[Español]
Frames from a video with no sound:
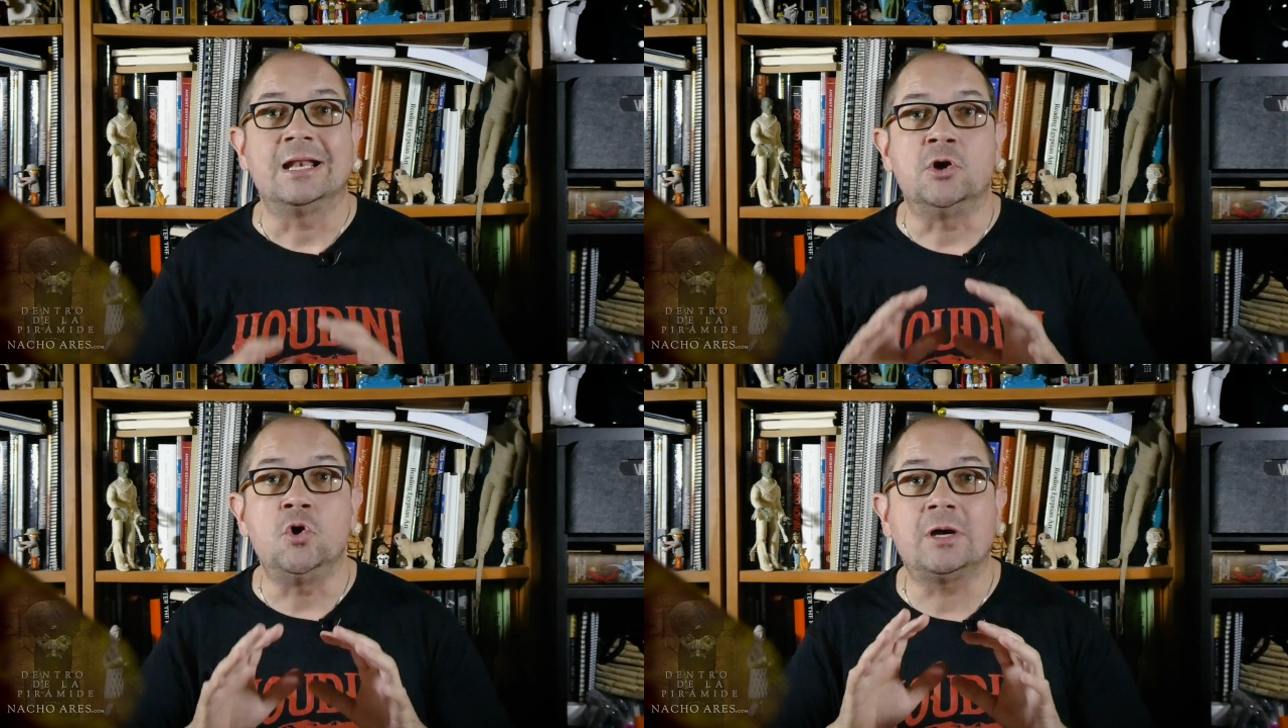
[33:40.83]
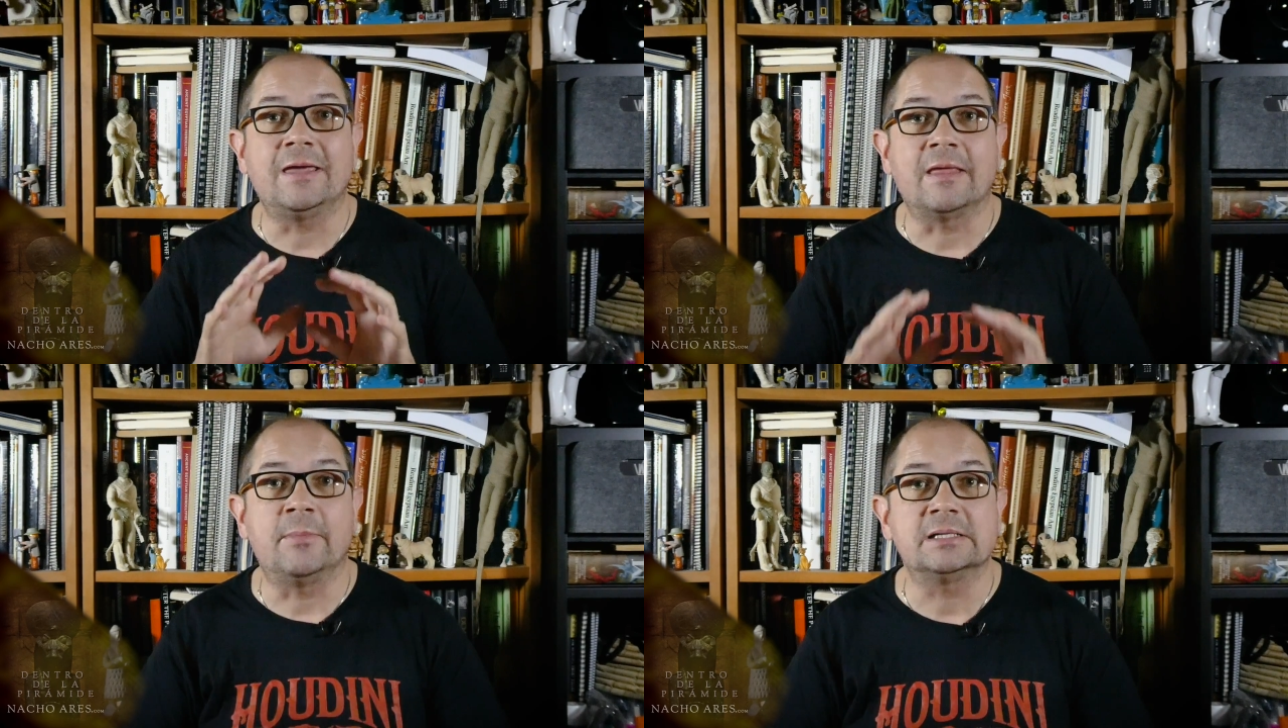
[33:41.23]
No
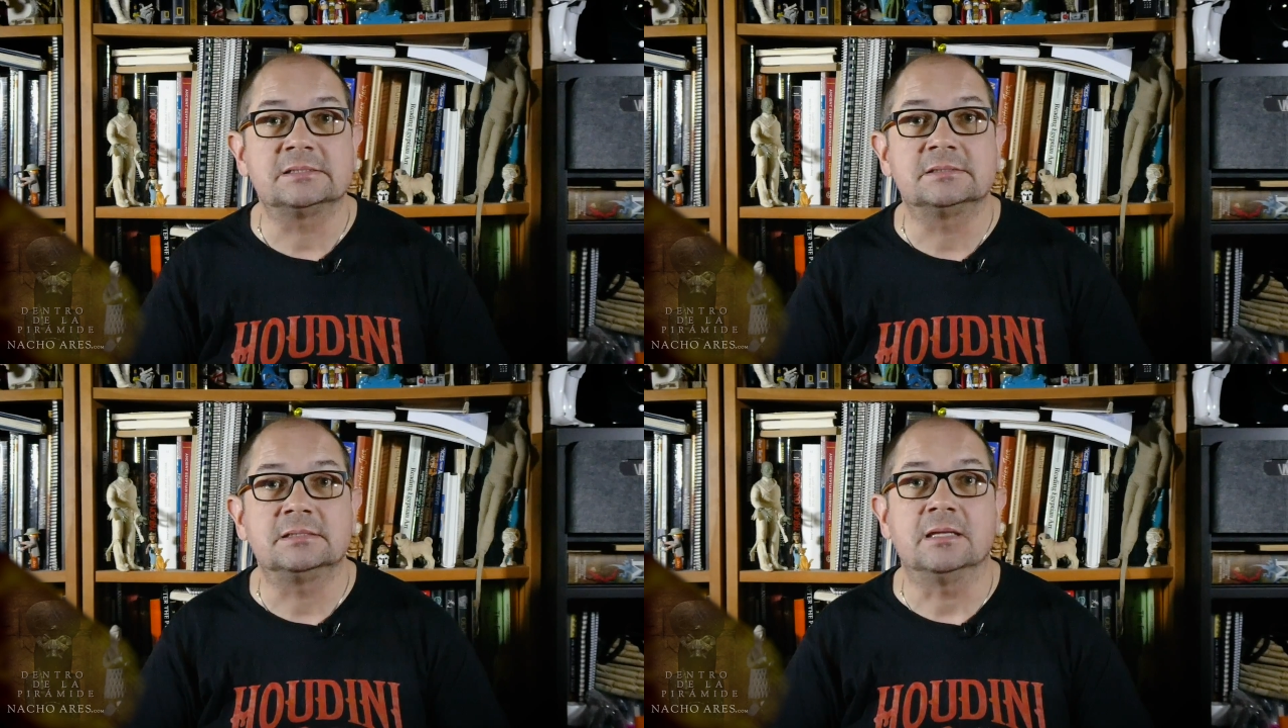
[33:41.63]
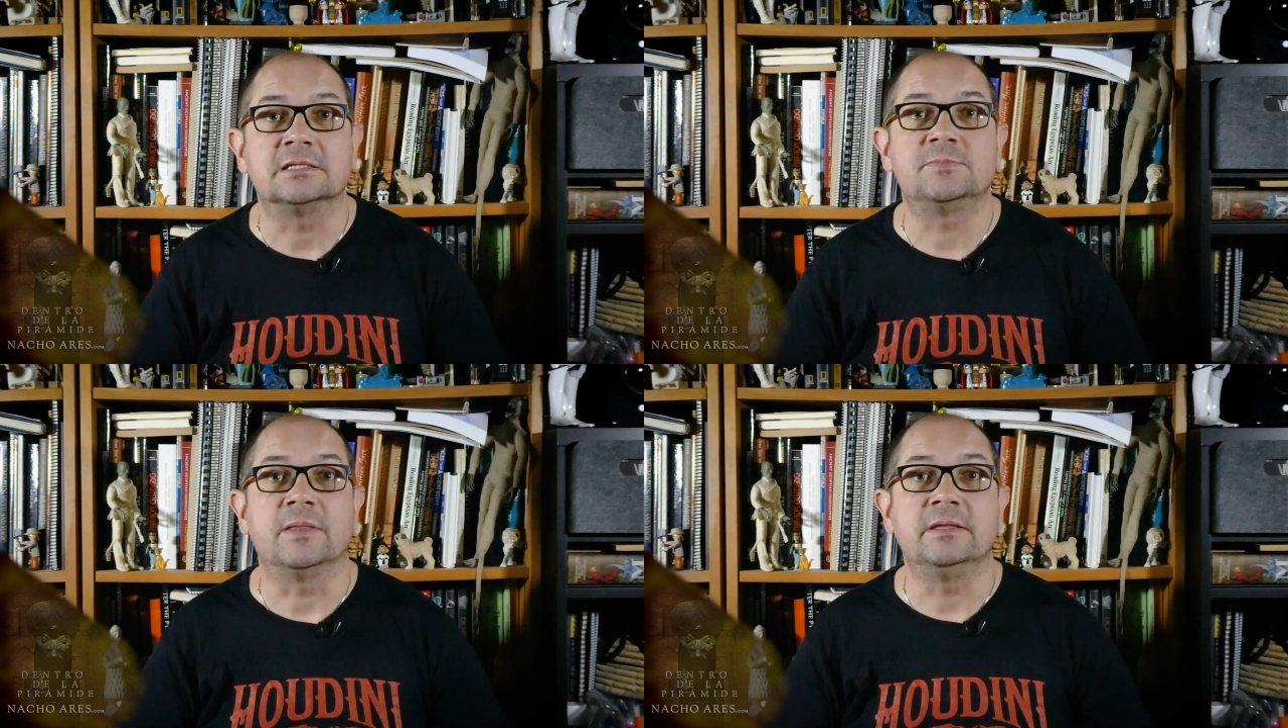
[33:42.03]
queda más que
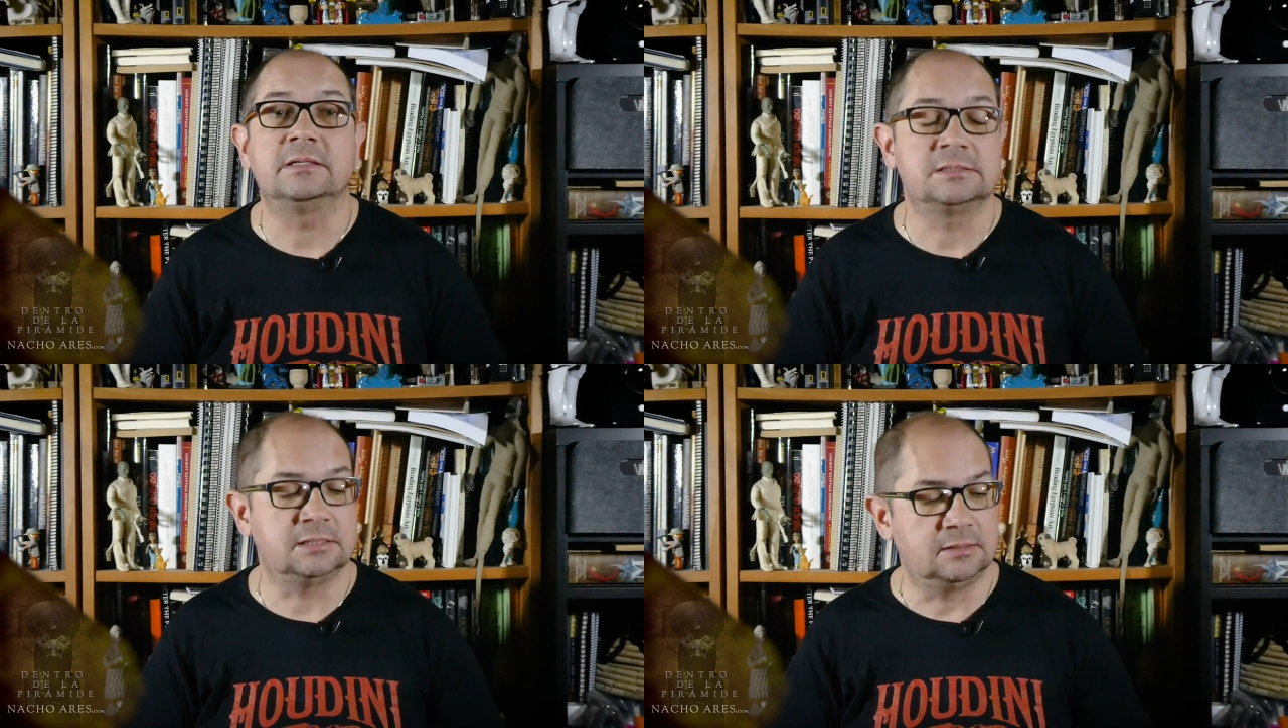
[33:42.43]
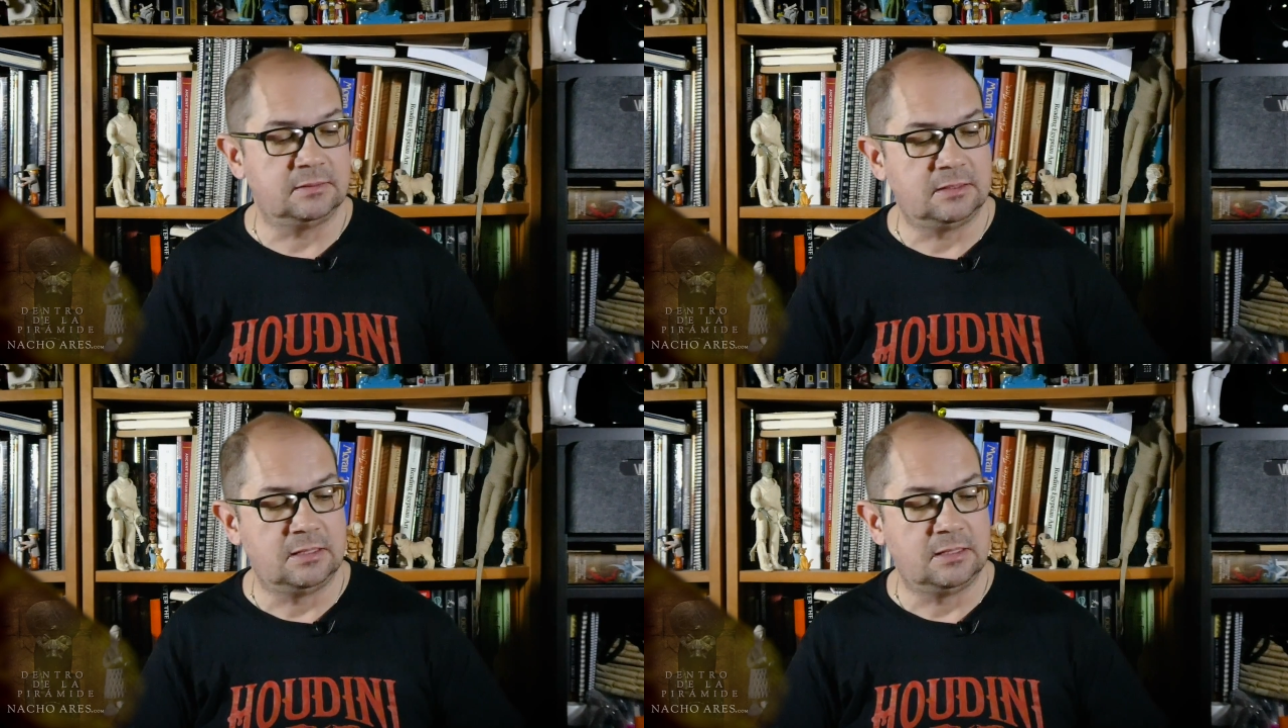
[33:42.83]
despedirse